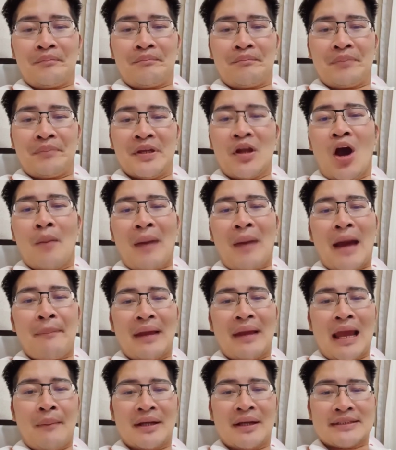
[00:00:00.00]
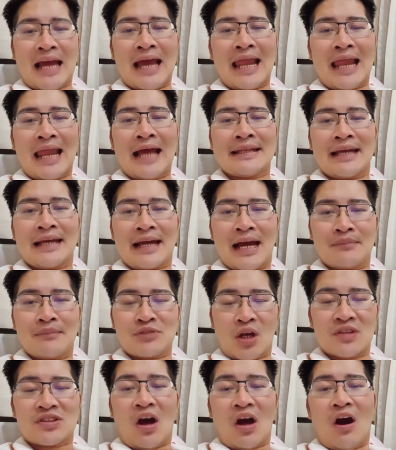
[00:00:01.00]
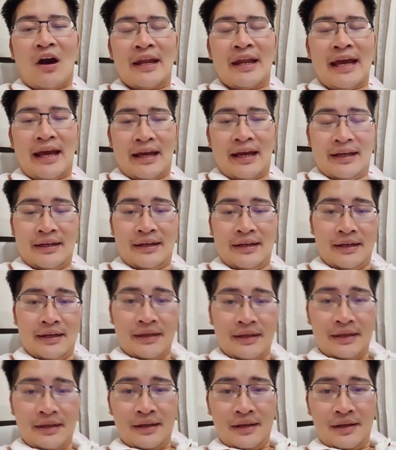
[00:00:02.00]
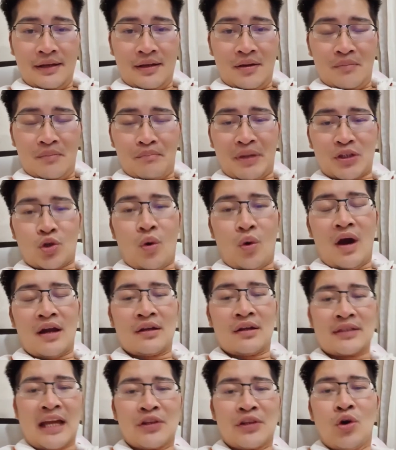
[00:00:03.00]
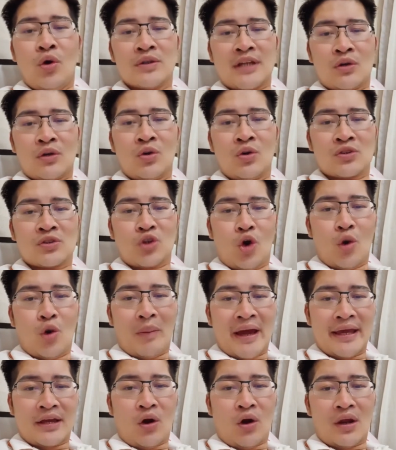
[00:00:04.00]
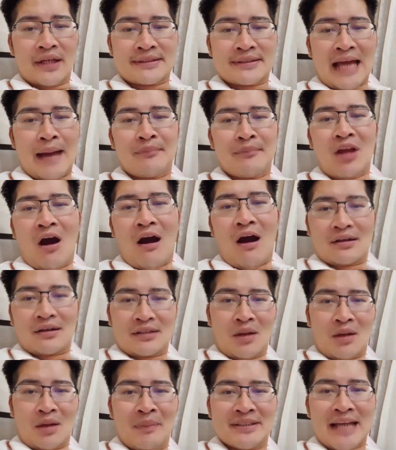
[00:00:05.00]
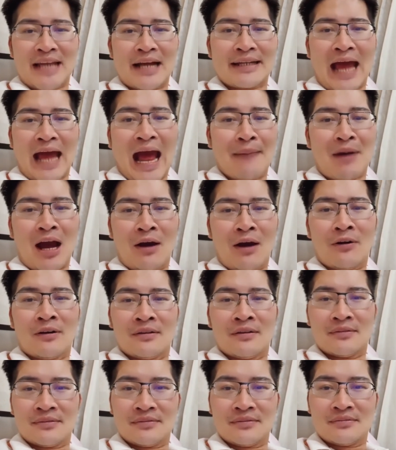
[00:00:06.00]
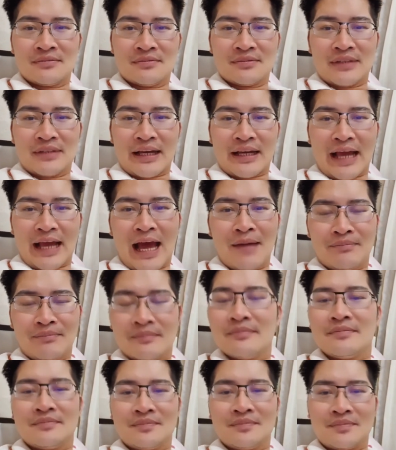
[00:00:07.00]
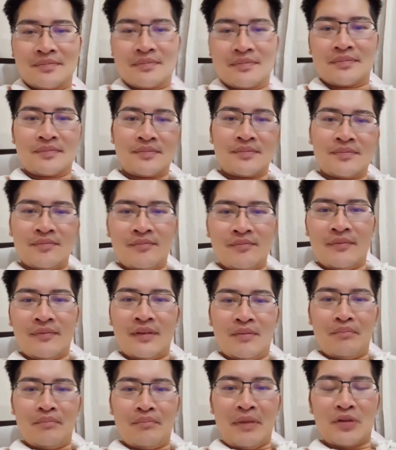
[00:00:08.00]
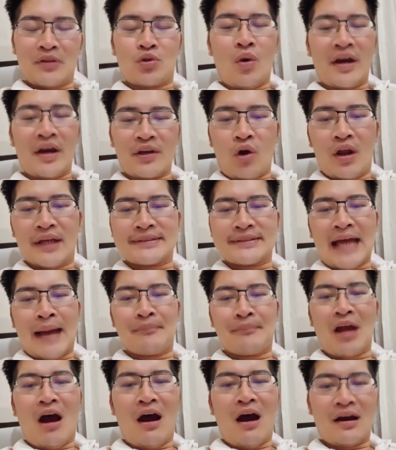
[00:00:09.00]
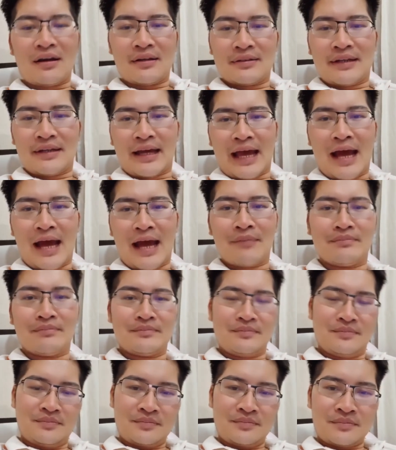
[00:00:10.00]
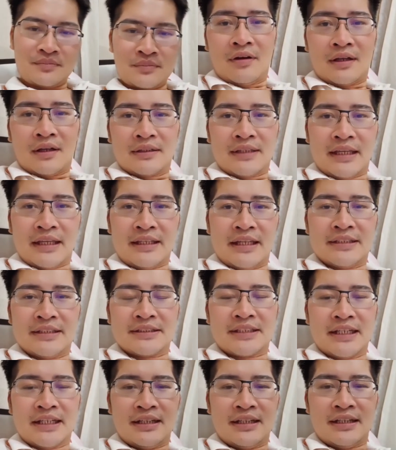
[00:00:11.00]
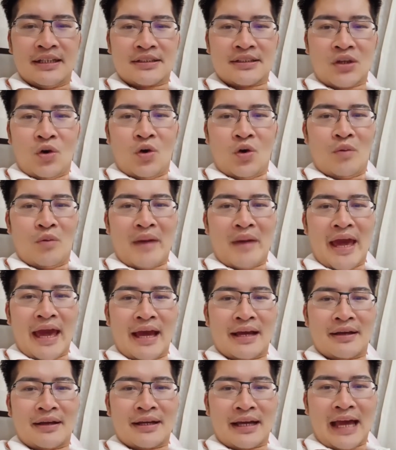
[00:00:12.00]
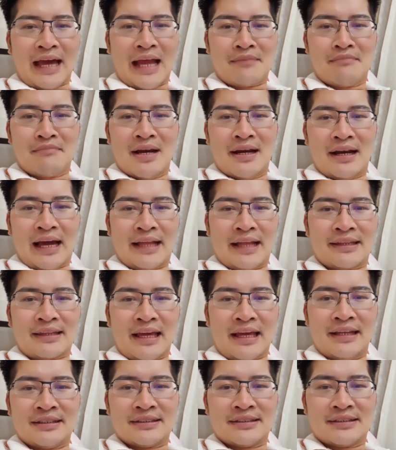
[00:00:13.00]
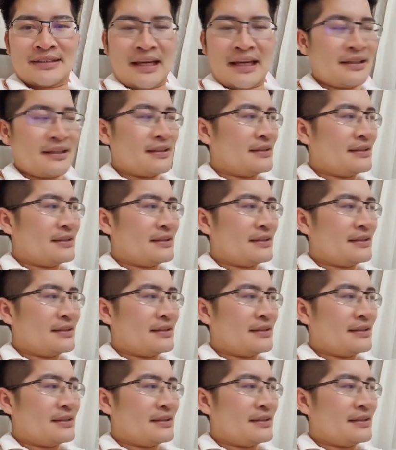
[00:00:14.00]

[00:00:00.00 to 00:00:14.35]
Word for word: พี่น้องพรรคพลังประชารัฐนะครับสสเนี่ยไปทวงธนูจากลุงตู่ไปอีกคนละสามดอกเดี๋ยวมันชักดาบเอานะครับไปทวงอีกคนละสามดอกนะครับได้ยินชื่อไอ้ตู่แม่งคันมือคันจริง